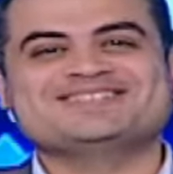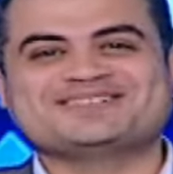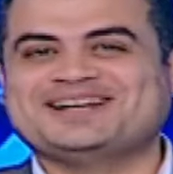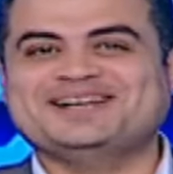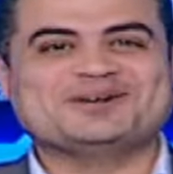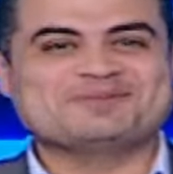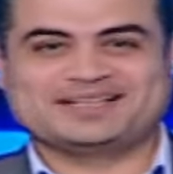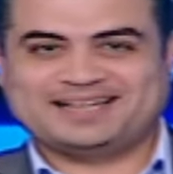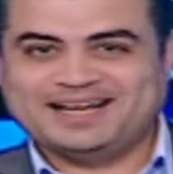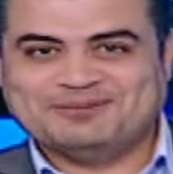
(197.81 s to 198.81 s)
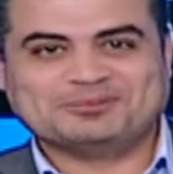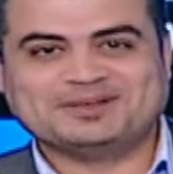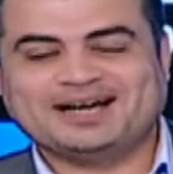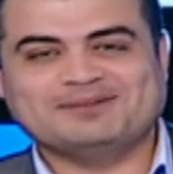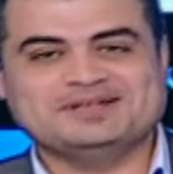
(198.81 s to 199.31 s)
شكرا لكم كانت حلقه
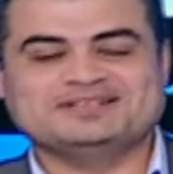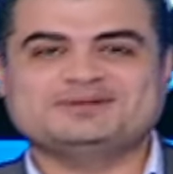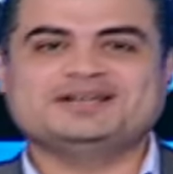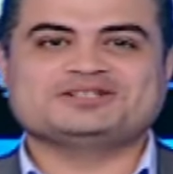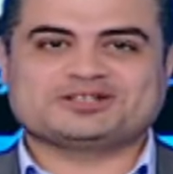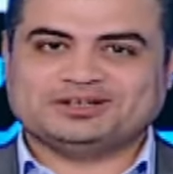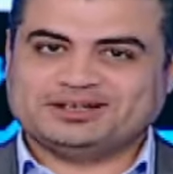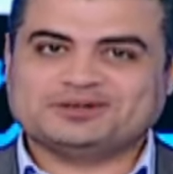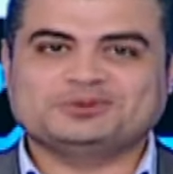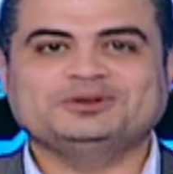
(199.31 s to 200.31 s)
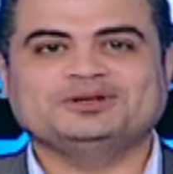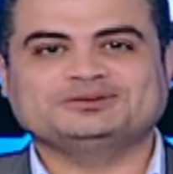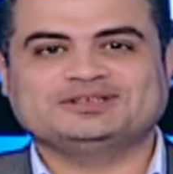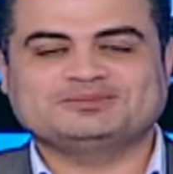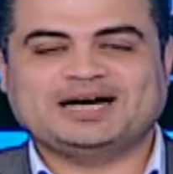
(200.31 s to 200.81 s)
ممتعه بالنسبه لي ان شاء الله يكون
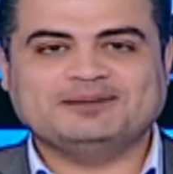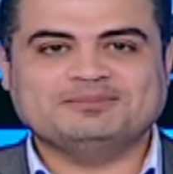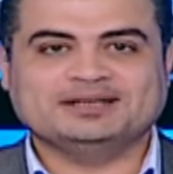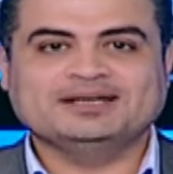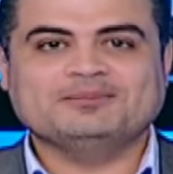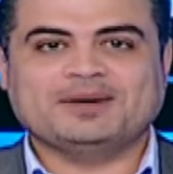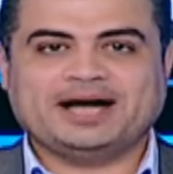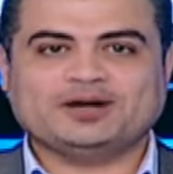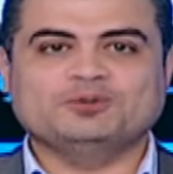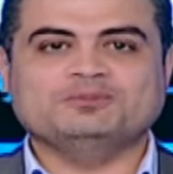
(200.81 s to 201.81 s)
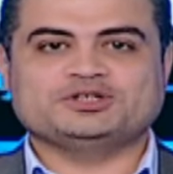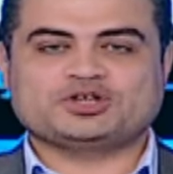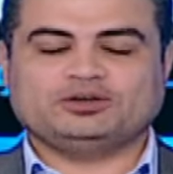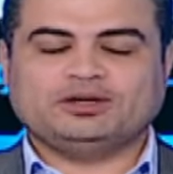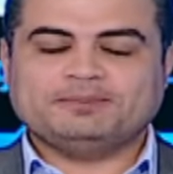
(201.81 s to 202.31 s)
الاستاذ محمد معاكم ان
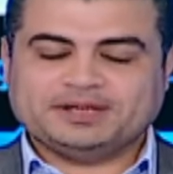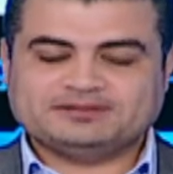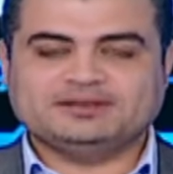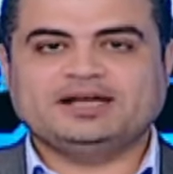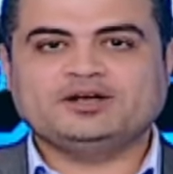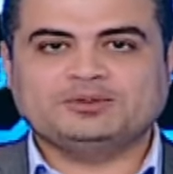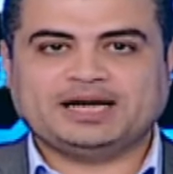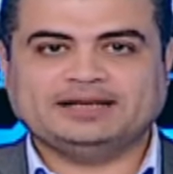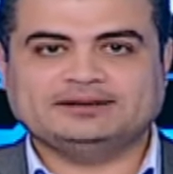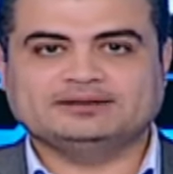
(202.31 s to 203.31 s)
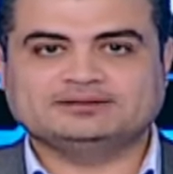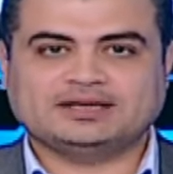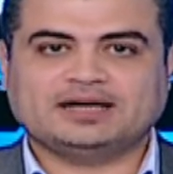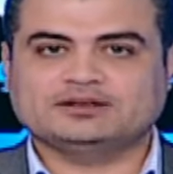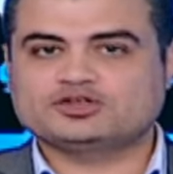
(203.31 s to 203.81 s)
شاء الله باذن الله يوم الاحد
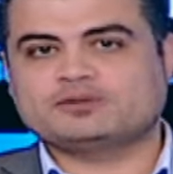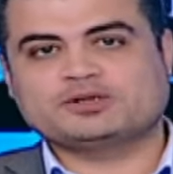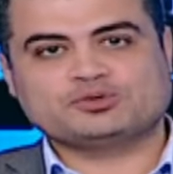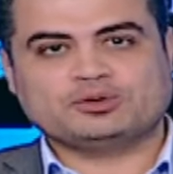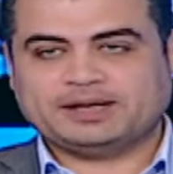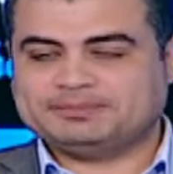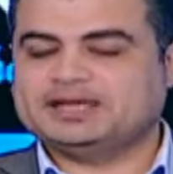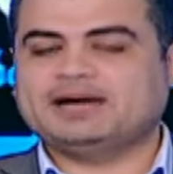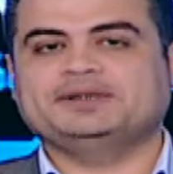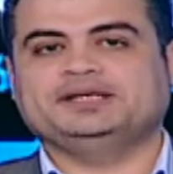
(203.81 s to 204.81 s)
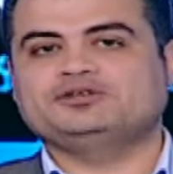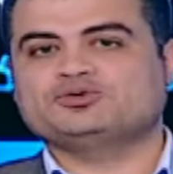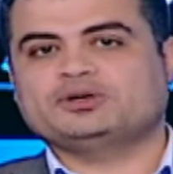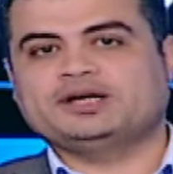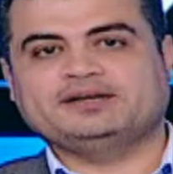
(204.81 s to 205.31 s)
الساعه 11 بشكر كابتن احمد عيد
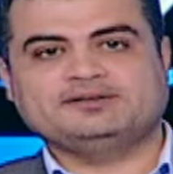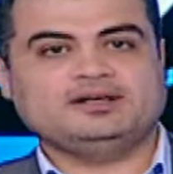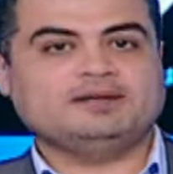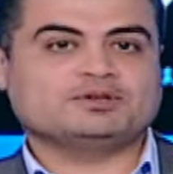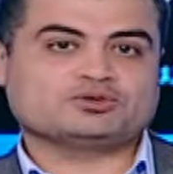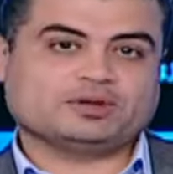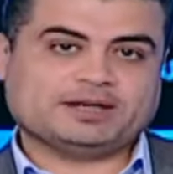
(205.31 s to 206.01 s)
شكرا جزيلا بشكر